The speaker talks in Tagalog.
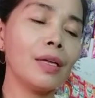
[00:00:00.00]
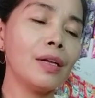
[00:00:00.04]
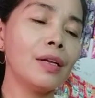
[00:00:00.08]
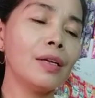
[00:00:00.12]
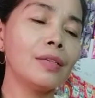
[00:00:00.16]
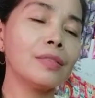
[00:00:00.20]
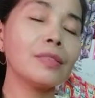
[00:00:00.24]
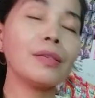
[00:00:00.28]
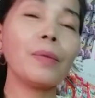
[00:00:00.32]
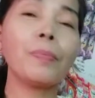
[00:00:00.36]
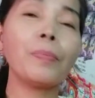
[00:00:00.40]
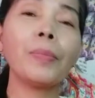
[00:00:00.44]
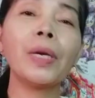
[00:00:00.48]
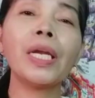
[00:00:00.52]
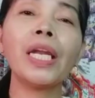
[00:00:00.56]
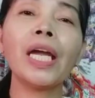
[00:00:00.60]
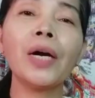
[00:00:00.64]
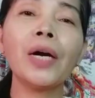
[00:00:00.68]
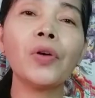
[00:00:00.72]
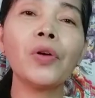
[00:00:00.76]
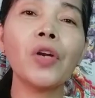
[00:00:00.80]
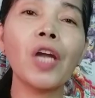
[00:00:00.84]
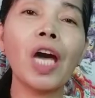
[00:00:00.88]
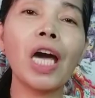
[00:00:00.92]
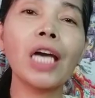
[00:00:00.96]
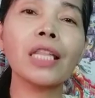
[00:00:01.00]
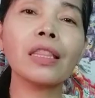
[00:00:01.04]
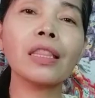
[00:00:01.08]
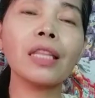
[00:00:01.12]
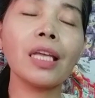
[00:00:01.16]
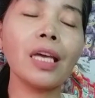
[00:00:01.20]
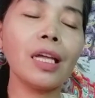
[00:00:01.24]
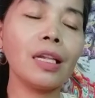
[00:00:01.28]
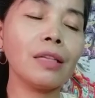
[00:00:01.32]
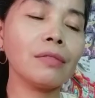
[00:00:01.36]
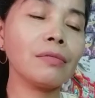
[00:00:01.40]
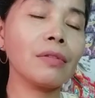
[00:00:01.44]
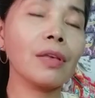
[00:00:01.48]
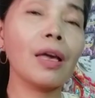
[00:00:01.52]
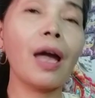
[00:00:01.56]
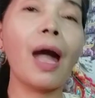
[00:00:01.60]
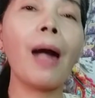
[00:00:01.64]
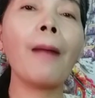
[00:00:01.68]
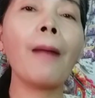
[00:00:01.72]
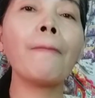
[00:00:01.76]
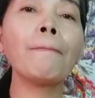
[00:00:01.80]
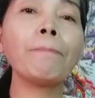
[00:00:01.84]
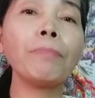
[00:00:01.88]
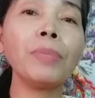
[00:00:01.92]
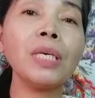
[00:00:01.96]
Sa panahon natin,
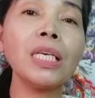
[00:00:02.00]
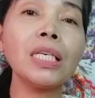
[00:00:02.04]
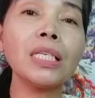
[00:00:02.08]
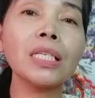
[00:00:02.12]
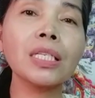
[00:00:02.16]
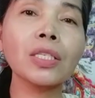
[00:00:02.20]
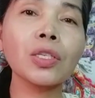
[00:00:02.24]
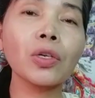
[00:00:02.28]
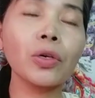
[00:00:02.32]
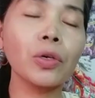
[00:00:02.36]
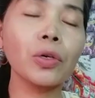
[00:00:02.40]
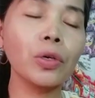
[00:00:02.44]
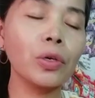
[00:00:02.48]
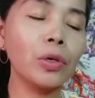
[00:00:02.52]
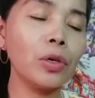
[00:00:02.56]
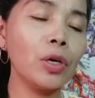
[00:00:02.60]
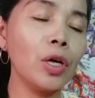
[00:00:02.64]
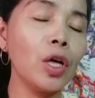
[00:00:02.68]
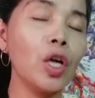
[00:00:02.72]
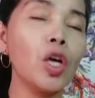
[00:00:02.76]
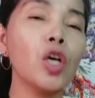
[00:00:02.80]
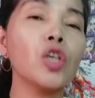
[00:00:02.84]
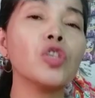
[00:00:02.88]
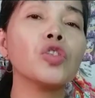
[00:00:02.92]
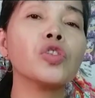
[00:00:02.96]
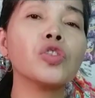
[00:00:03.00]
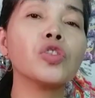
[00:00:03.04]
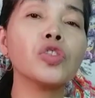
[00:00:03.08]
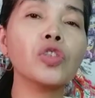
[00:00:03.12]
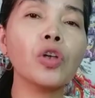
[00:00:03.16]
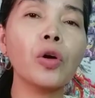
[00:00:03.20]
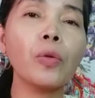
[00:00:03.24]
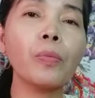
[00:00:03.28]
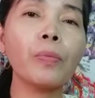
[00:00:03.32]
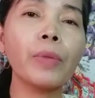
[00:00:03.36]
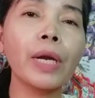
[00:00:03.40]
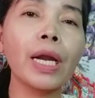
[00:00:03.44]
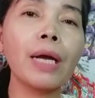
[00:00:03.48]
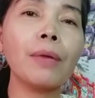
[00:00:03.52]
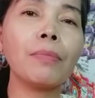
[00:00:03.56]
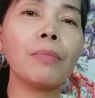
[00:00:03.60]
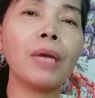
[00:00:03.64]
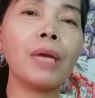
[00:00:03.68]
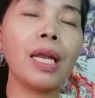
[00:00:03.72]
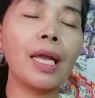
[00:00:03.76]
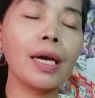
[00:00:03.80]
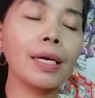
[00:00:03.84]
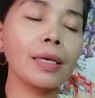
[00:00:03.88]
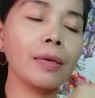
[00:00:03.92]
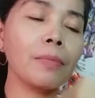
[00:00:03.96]
ang piso, sobrang
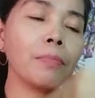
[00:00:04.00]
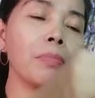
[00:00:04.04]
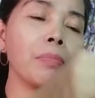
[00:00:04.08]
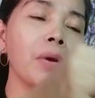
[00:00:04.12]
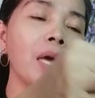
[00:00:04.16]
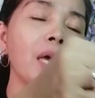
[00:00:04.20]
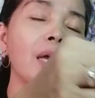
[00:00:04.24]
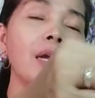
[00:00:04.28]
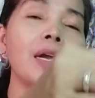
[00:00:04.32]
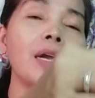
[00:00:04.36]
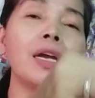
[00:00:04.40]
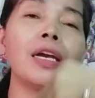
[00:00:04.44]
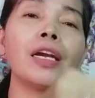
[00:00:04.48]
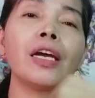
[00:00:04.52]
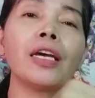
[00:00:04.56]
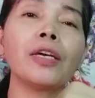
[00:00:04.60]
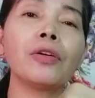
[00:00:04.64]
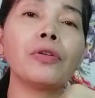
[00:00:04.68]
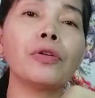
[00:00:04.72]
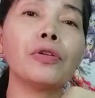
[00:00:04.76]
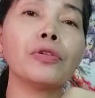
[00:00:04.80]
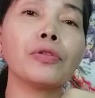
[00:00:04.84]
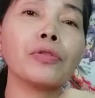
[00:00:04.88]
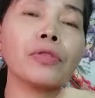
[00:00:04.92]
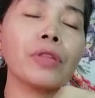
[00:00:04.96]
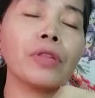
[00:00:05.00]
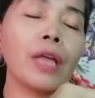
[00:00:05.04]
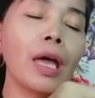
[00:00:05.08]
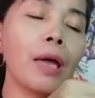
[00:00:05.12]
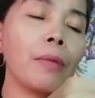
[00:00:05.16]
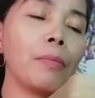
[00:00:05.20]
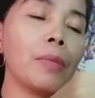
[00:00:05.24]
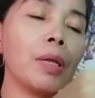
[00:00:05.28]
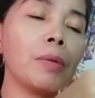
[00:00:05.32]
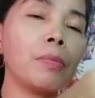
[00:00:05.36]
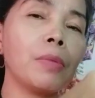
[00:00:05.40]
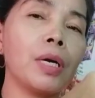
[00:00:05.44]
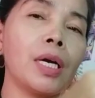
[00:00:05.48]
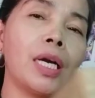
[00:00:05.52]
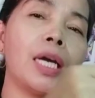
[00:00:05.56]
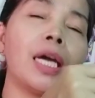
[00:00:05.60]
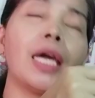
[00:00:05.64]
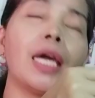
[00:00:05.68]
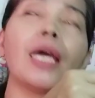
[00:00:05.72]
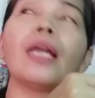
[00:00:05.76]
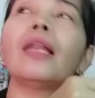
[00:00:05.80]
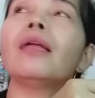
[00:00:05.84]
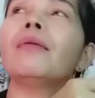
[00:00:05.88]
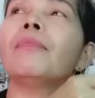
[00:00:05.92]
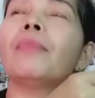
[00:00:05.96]
malaking pera na yun nung time na
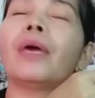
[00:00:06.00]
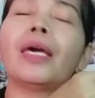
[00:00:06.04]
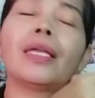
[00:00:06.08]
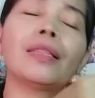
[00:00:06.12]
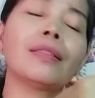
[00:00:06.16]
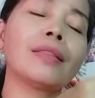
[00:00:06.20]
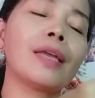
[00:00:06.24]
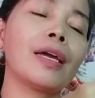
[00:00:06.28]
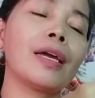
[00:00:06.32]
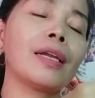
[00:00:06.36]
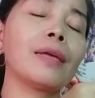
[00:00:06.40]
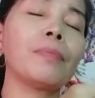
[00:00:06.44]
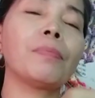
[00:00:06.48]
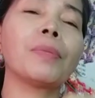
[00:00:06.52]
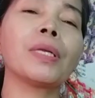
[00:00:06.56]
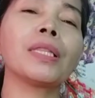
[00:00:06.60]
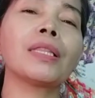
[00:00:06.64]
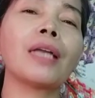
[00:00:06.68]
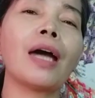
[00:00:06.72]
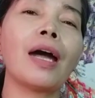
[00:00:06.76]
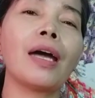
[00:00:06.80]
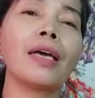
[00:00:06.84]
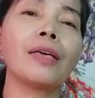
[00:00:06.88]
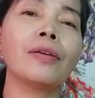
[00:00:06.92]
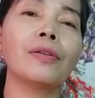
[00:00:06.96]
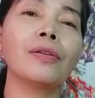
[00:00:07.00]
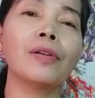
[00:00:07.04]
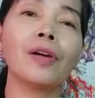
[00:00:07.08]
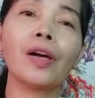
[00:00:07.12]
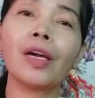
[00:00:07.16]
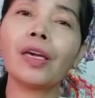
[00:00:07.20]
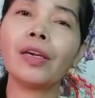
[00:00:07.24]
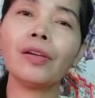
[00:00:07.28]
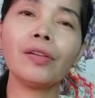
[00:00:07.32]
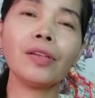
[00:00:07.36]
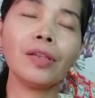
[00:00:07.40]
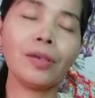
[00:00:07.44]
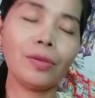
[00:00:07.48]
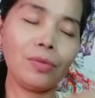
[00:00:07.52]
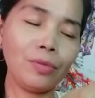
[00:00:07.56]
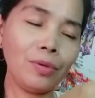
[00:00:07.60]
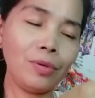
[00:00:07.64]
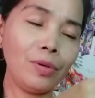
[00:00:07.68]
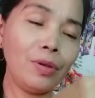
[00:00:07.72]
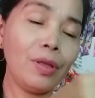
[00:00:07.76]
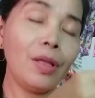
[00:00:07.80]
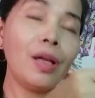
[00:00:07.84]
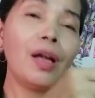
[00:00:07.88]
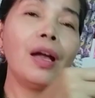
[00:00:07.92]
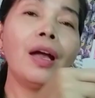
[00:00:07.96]
mga elementary pa tayo. Ngayon ako,
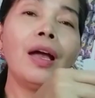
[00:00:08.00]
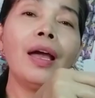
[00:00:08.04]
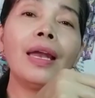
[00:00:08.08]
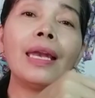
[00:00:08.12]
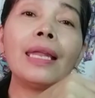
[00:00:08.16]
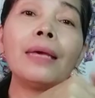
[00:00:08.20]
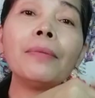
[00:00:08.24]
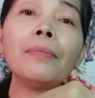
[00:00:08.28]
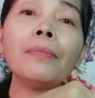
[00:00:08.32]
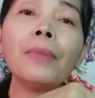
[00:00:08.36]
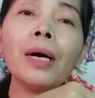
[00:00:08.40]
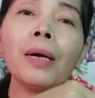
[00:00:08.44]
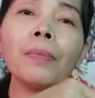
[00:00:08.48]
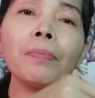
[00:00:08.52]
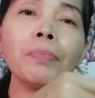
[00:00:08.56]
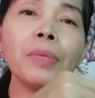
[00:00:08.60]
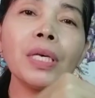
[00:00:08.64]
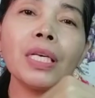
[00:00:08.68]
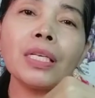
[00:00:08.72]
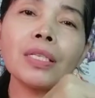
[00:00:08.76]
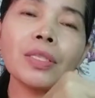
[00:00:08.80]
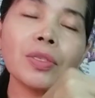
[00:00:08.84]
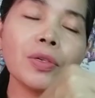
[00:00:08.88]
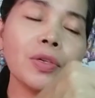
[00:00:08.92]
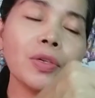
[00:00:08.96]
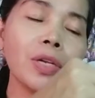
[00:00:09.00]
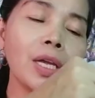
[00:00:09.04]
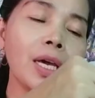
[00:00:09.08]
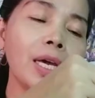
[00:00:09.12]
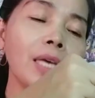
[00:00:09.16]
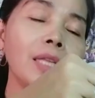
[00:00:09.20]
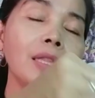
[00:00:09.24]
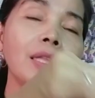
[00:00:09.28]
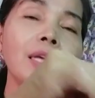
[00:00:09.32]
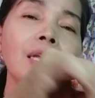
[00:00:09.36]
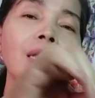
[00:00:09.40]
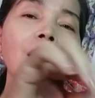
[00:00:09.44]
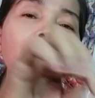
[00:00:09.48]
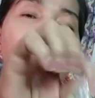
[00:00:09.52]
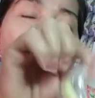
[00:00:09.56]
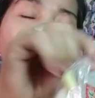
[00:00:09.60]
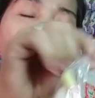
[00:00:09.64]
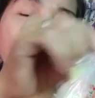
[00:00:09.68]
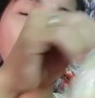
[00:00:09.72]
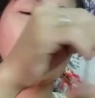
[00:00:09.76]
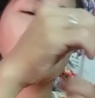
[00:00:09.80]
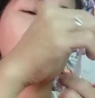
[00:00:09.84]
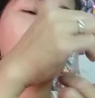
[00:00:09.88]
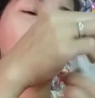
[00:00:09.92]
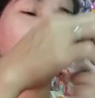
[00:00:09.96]
limang piso na, hindi na
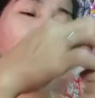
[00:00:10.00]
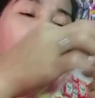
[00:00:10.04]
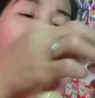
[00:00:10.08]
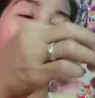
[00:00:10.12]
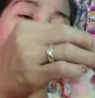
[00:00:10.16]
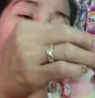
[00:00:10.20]
piso.